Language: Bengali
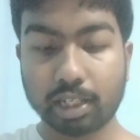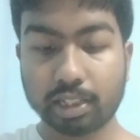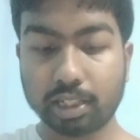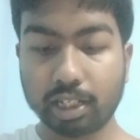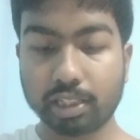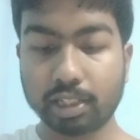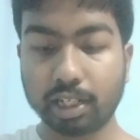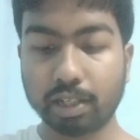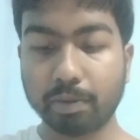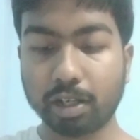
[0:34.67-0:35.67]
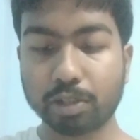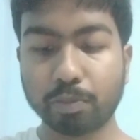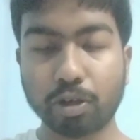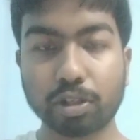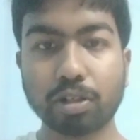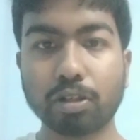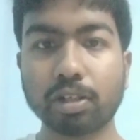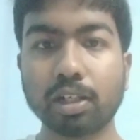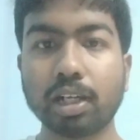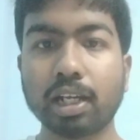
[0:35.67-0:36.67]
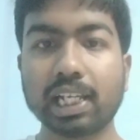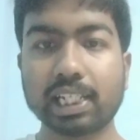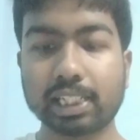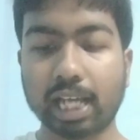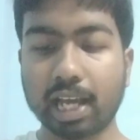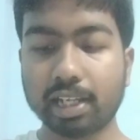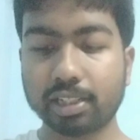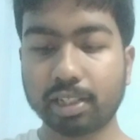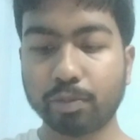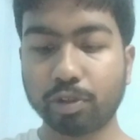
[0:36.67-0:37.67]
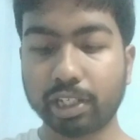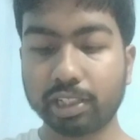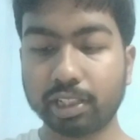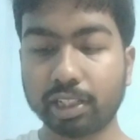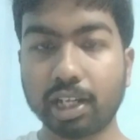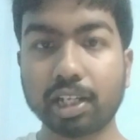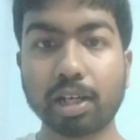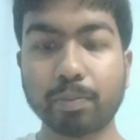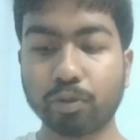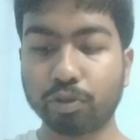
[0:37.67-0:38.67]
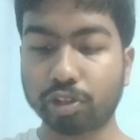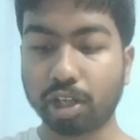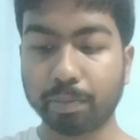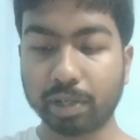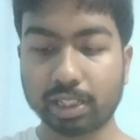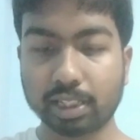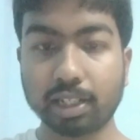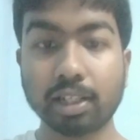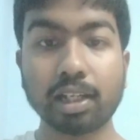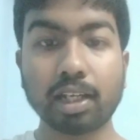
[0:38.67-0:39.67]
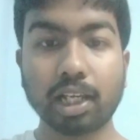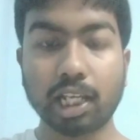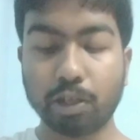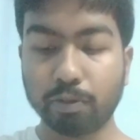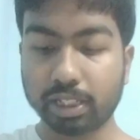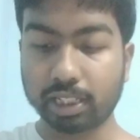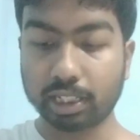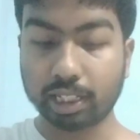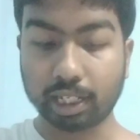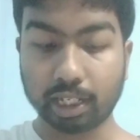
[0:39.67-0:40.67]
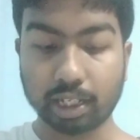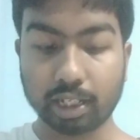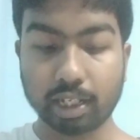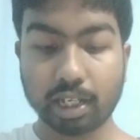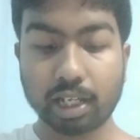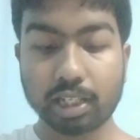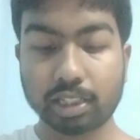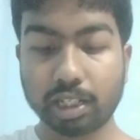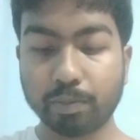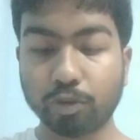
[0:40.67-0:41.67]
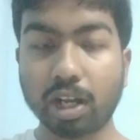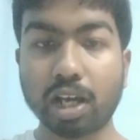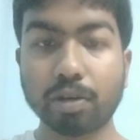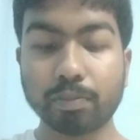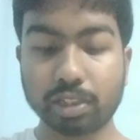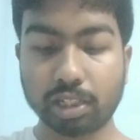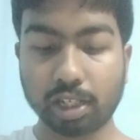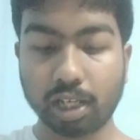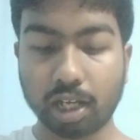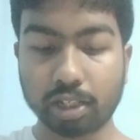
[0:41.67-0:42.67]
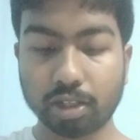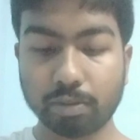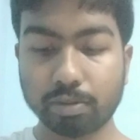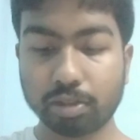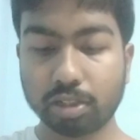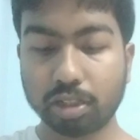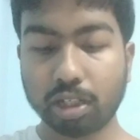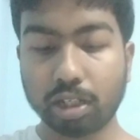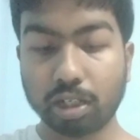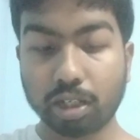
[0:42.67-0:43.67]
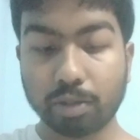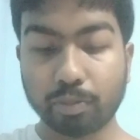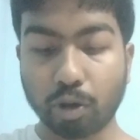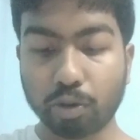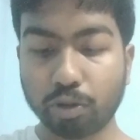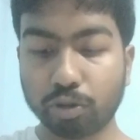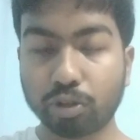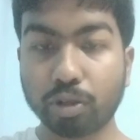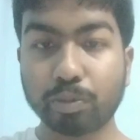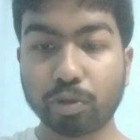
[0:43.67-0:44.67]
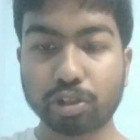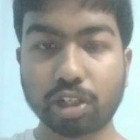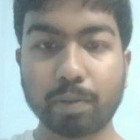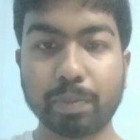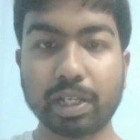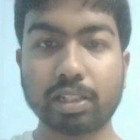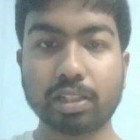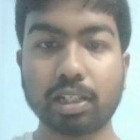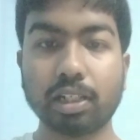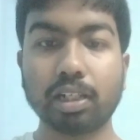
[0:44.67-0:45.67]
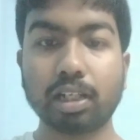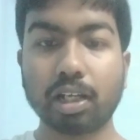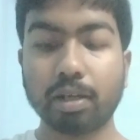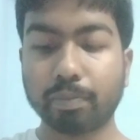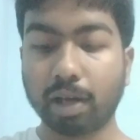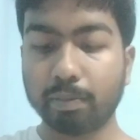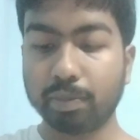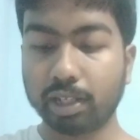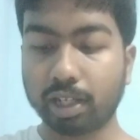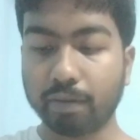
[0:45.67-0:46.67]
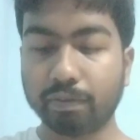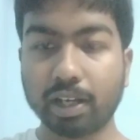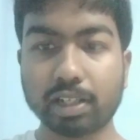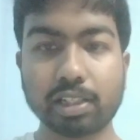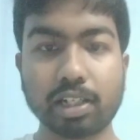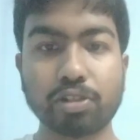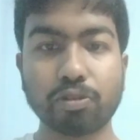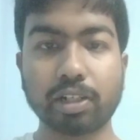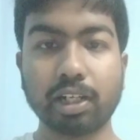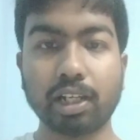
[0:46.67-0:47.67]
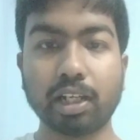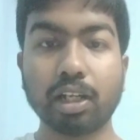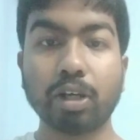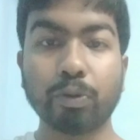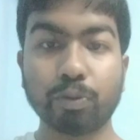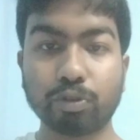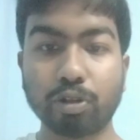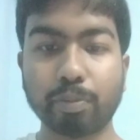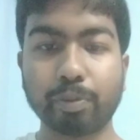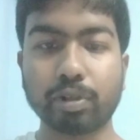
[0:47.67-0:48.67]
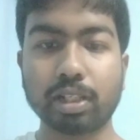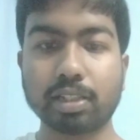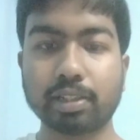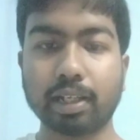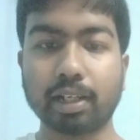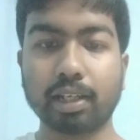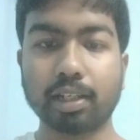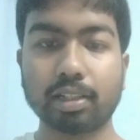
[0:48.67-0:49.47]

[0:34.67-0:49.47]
শ্রী শ্রীনিবাস বর্ধন সায়েন্স এবং ইঞ্জিনিয়ারিংয়ে পুরস্কার পেয়েছেন ইউএসএ থেকে শ্রী মুলায়ম সিং যাদব মরণোত্তর পুরস্কার পেয়েছেন পাবলিক অ্যাফেয়ার্সের জন্যে উত্তরপ্রদেশ থেকে